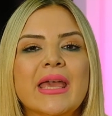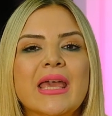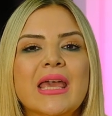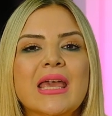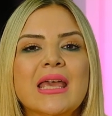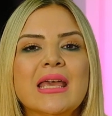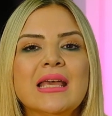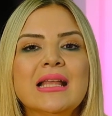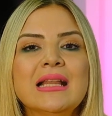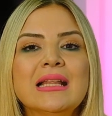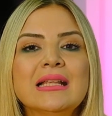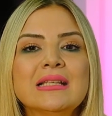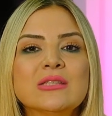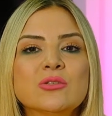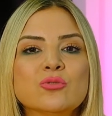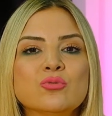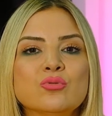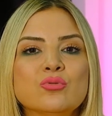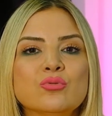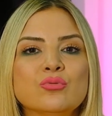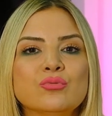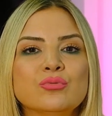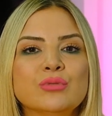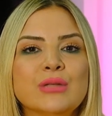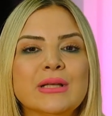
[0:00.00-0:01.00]
Ehli
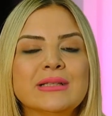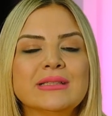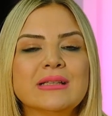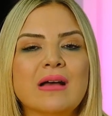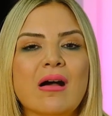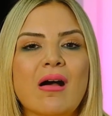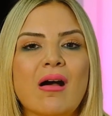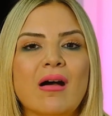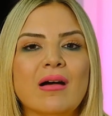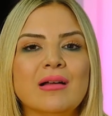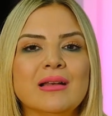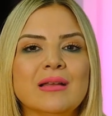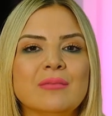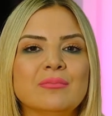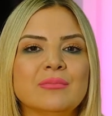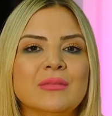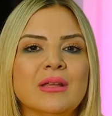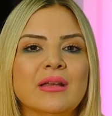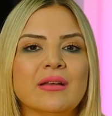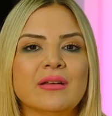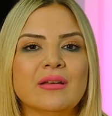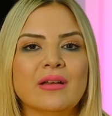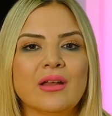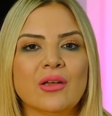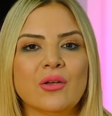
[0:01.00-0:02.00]
sünnet
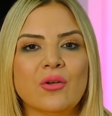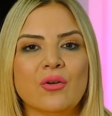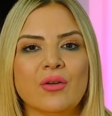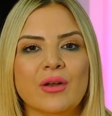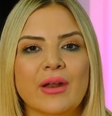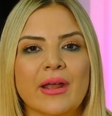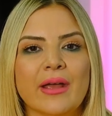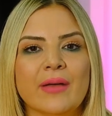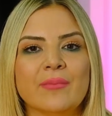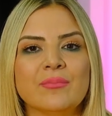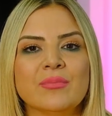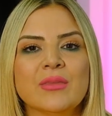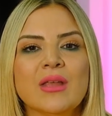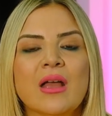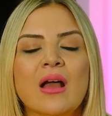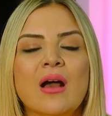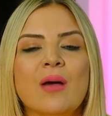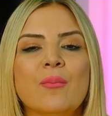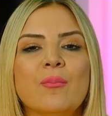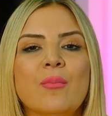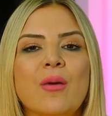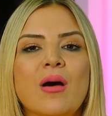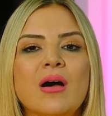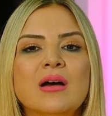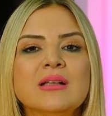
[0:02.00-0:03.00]
alimlerine göre
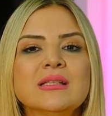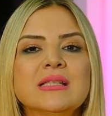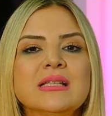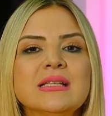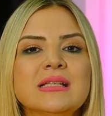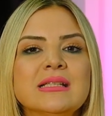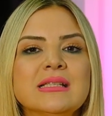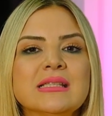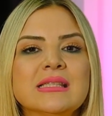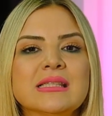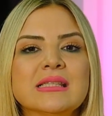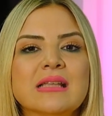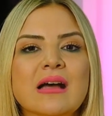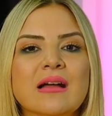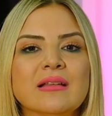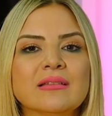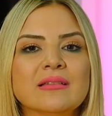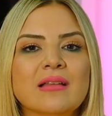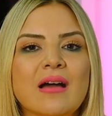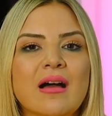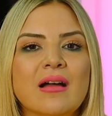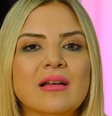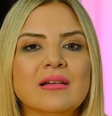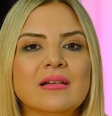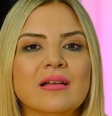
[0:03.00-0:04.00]
bazı
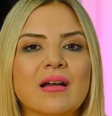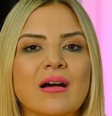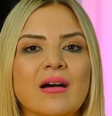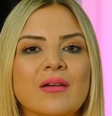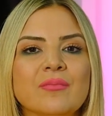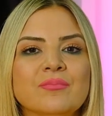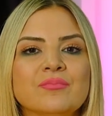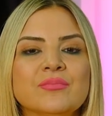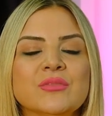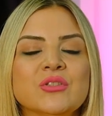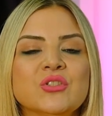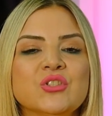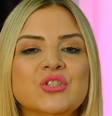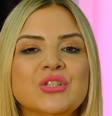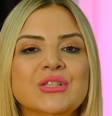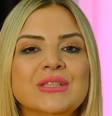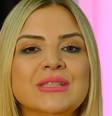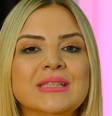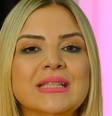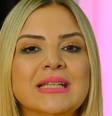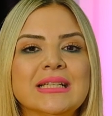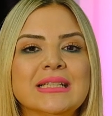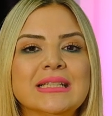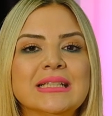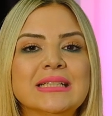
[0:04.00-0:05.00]
insanlarla
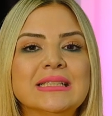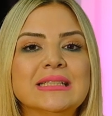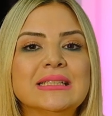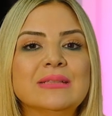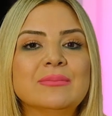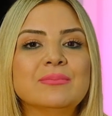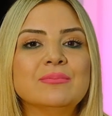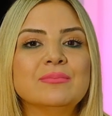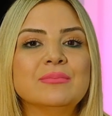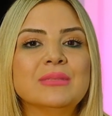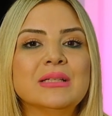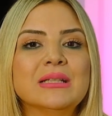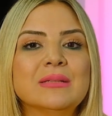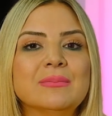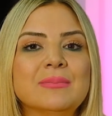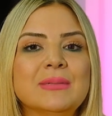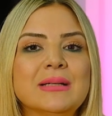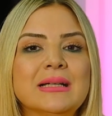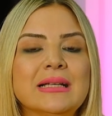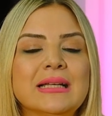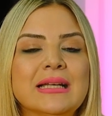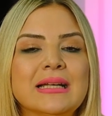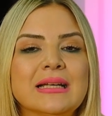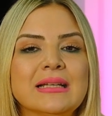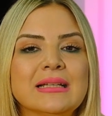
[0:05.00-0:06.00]
cinlerin
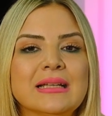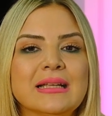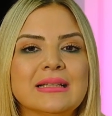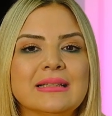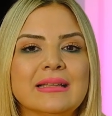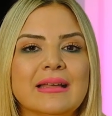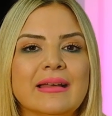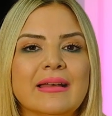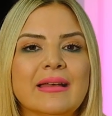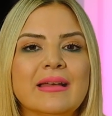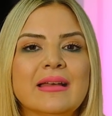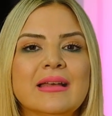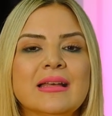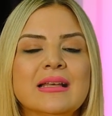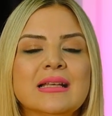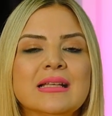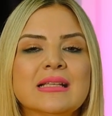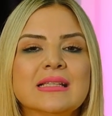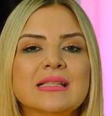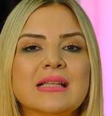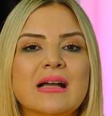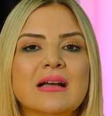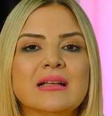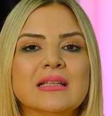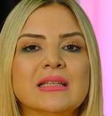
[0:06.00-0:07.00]
birbirlerine de
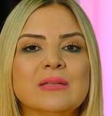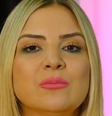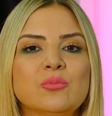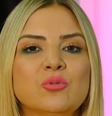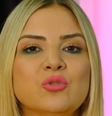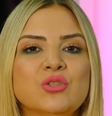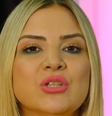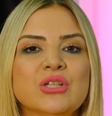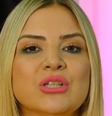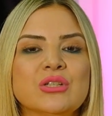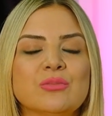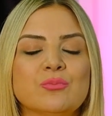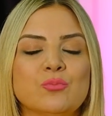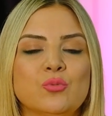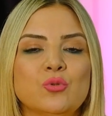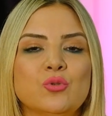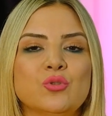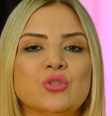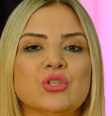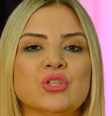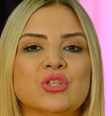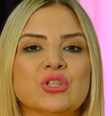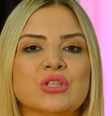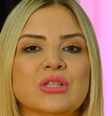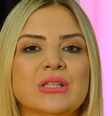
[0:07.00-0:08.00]
sanki bu büyü
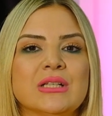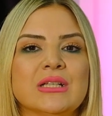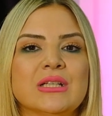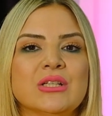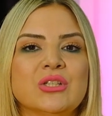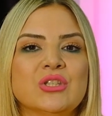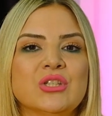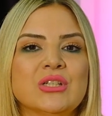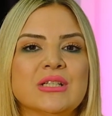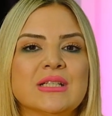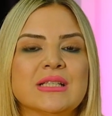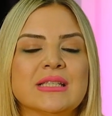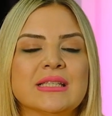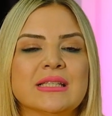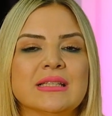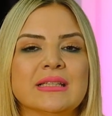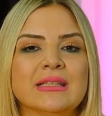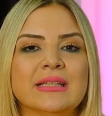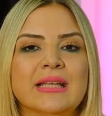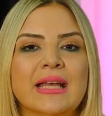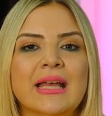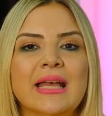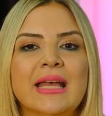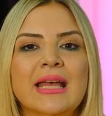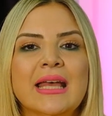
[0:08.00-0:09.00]
çeşitleri
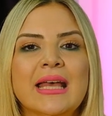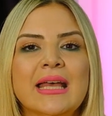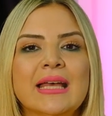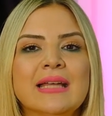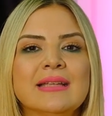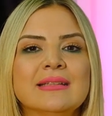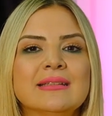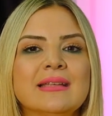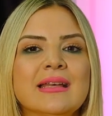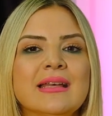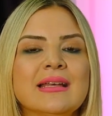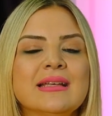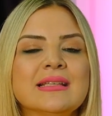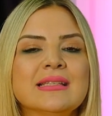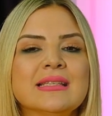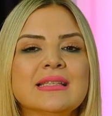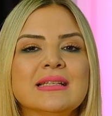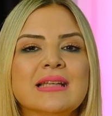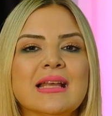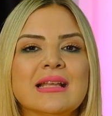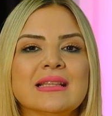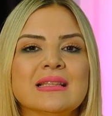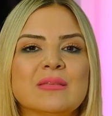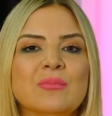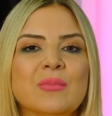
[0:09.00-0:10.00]
içerisinde
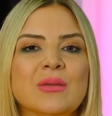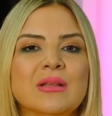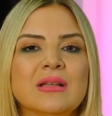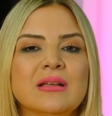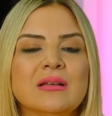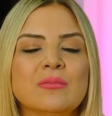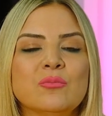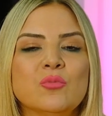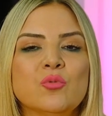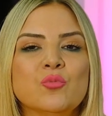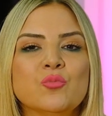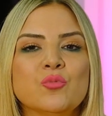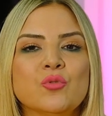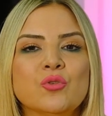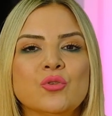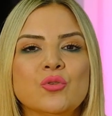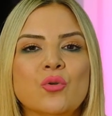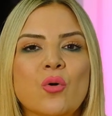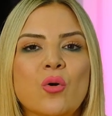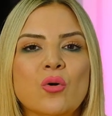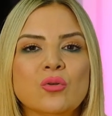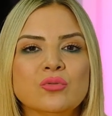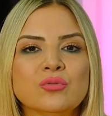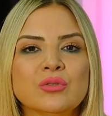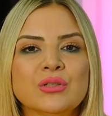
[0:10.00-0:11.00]
tesir etmeleri mümkün
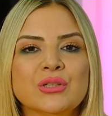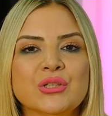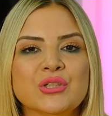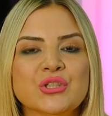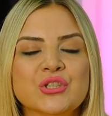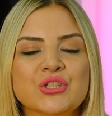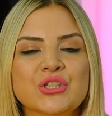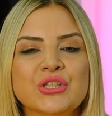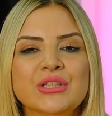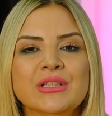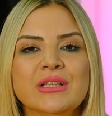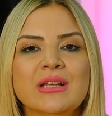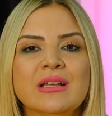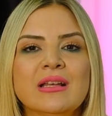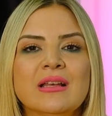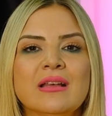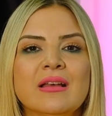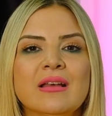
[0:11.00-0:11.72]
olduğu için